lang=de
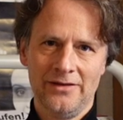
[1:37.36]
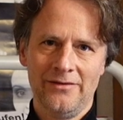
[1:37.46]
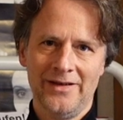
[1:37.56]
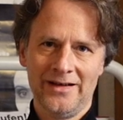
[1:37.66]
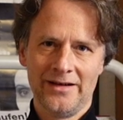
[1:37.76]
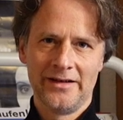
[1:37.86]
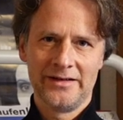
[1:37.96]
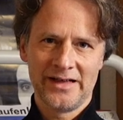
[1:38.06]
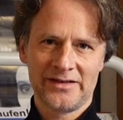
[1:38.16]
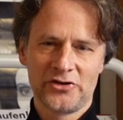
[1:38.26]
wenn
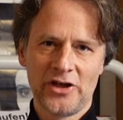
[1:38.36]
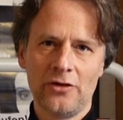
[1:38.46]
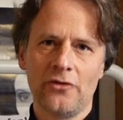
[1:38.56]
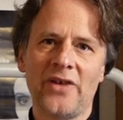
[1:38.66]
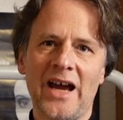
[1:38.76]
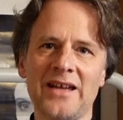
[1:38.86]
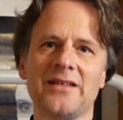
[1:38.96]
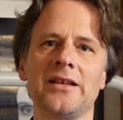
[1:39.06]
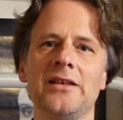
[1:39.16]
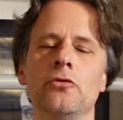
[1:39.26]
das Cello
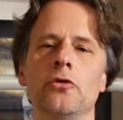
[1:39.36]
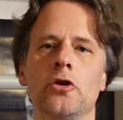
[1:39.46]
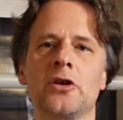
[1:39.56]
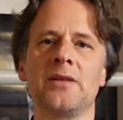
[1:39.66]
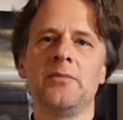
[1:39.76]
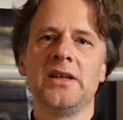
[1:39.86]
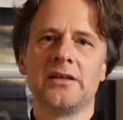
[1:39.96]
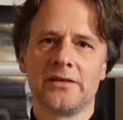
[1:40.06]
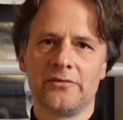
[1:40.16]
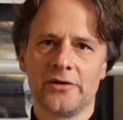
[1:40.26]
weiterhin nur noch
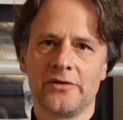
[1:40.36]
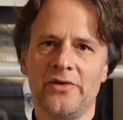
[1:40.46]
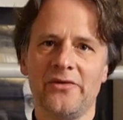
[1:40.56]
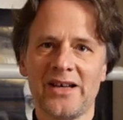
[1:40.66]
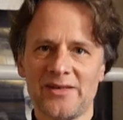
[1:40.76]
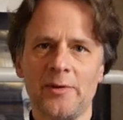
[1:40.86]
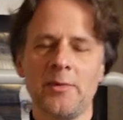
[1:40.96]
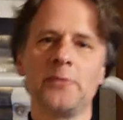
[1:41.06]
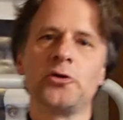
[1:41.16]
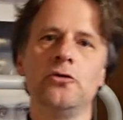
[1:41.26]
gemietet wird. Wie war es mit
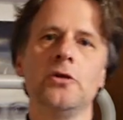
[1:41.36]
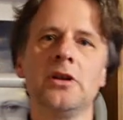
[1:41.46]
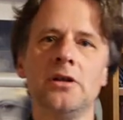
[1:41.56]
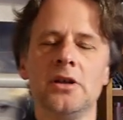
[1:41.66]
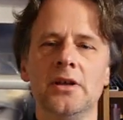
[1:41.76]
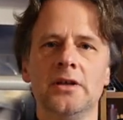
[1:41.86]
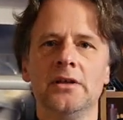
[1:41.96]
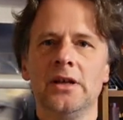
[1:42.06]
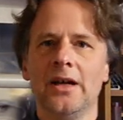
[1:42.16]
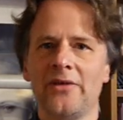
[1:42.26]
meinem Schüler?
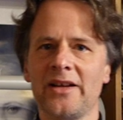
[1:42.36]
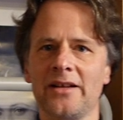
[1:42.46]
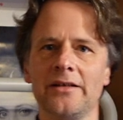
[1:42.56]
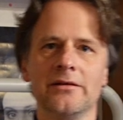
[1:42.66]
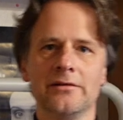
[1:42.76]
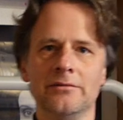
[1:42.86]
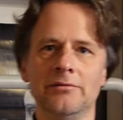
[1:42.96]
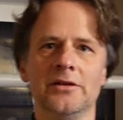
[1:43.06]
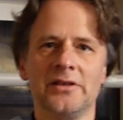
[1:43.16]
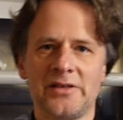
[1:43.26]
Er war dann
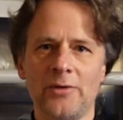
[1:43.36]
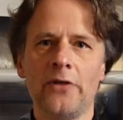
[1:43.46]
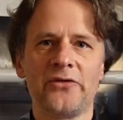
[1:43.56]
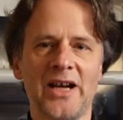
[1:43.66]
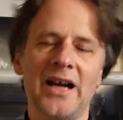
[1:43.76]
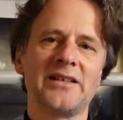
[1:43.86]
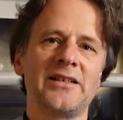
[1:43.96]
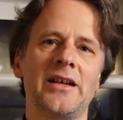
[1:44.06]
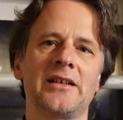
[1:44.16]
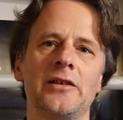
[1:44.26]
12,
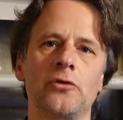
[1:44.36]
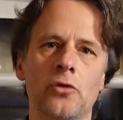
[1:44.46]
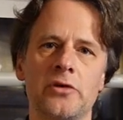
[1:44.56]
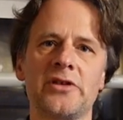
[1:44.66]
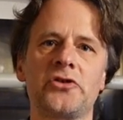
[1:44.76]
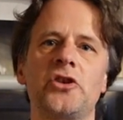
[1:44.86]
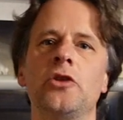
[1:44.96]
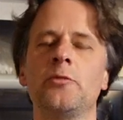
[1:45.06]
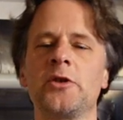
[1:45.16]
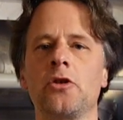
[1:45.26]
13, hat ein großes
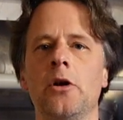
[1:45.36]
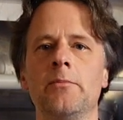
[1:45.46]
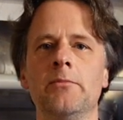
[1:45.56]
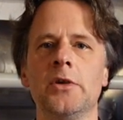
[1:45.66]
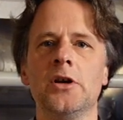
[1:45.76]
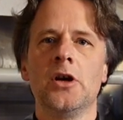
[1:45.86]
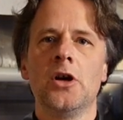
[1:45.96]
Cello bekommen,